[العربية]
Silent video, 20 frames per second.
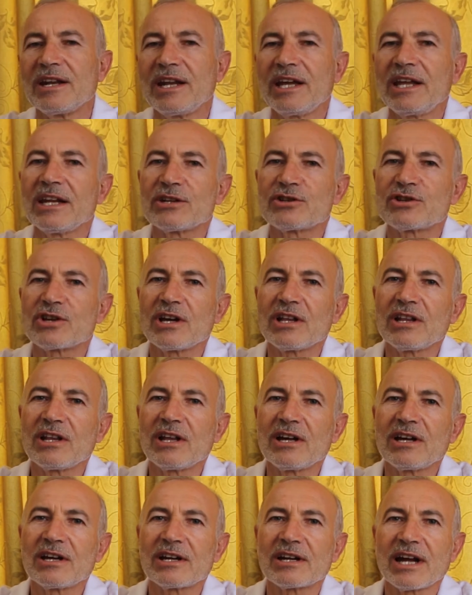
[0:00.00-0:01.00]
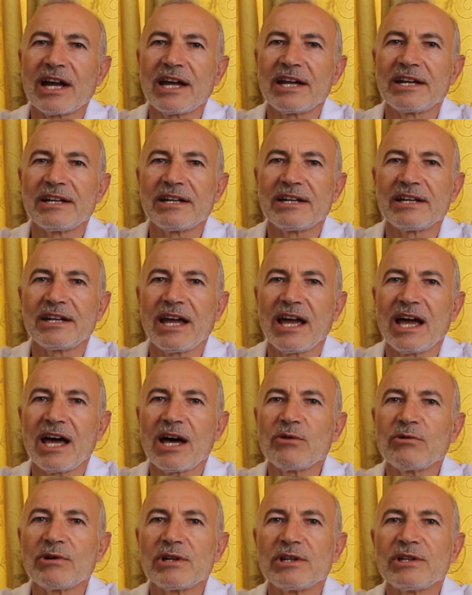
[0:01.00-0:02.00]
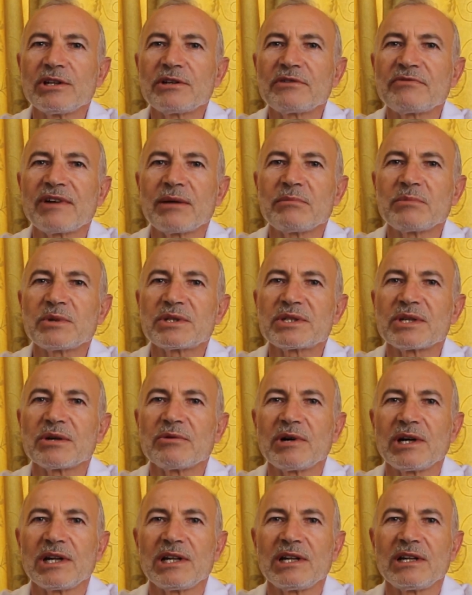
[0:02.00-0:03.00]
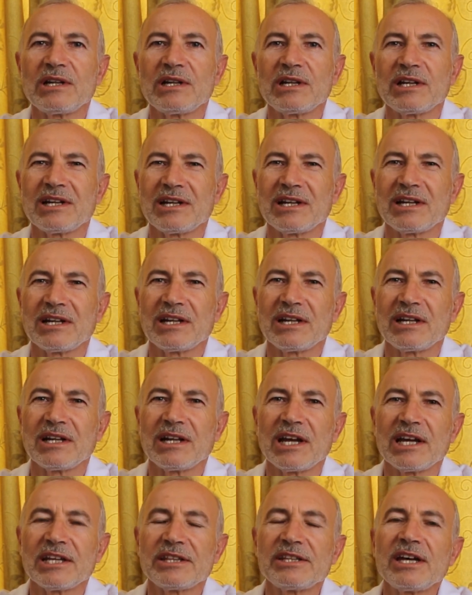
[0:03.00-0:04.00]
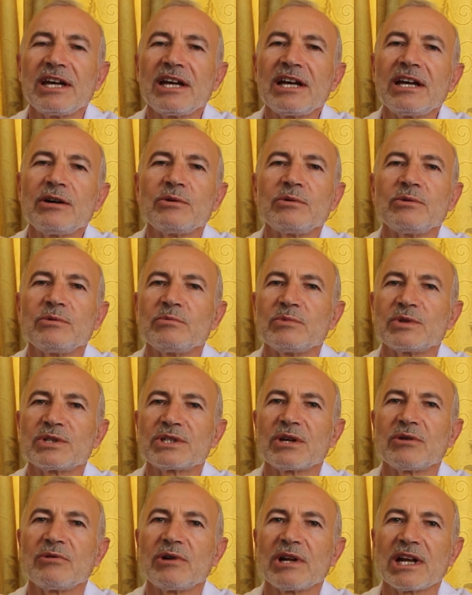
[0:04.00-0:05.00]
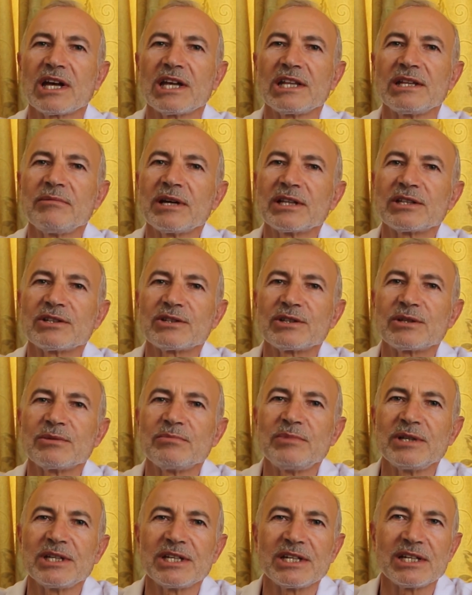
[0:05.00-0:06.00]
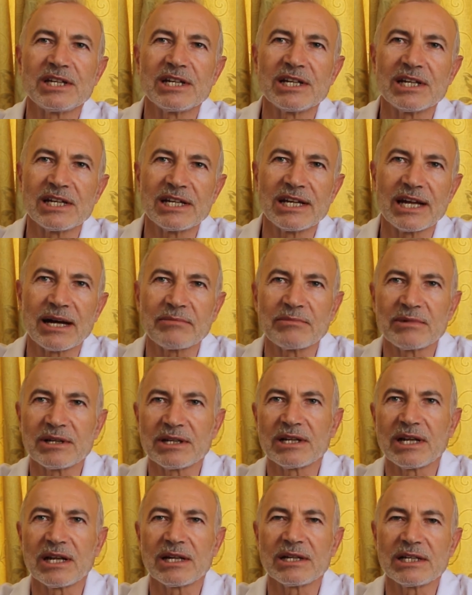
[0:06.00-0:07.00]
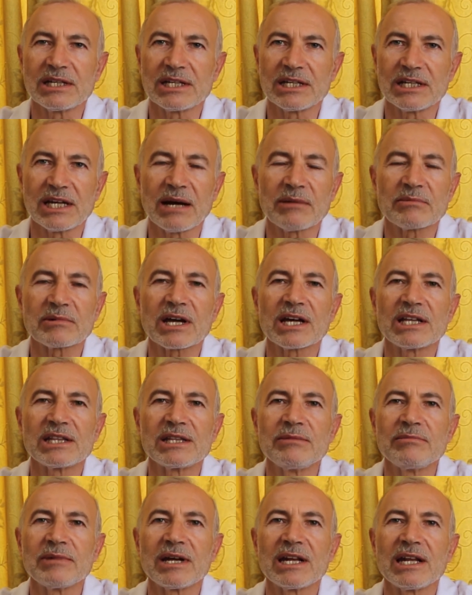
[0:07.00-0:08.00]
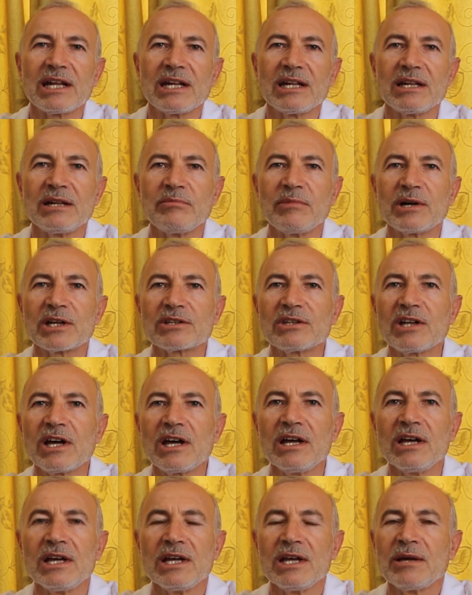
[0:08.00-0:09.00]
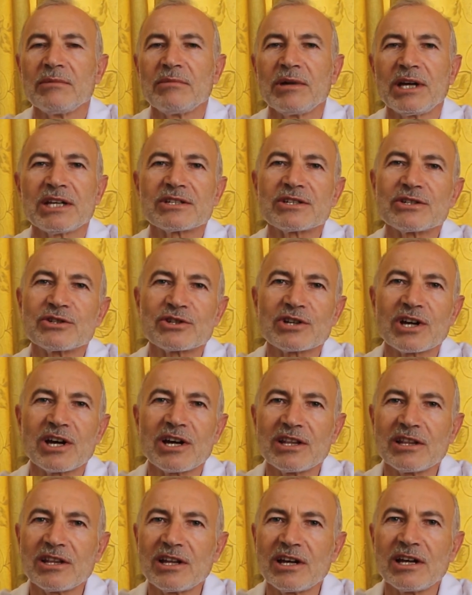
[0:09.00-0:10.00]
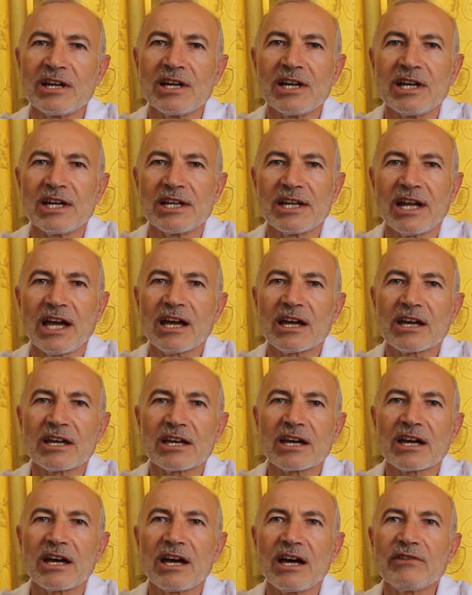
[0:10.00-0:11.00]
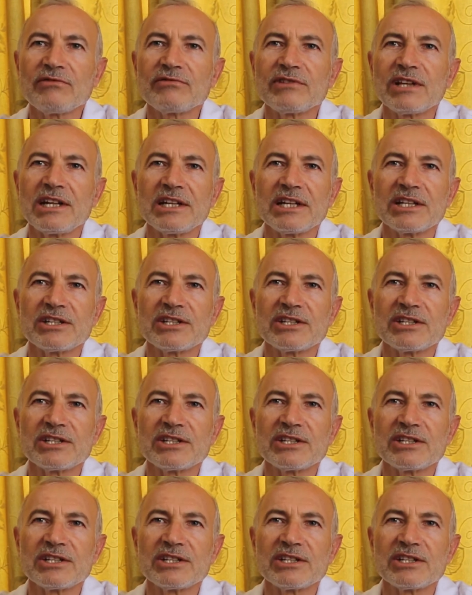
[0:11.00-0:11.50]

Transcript: نحن إن شاء الله راح نحاول نرفع مستوى الأداء ومستوى الخدمات الطبية اللي عم اللي عم نقدمها للمرضى بحيث إن شاء الله نحقق أفضل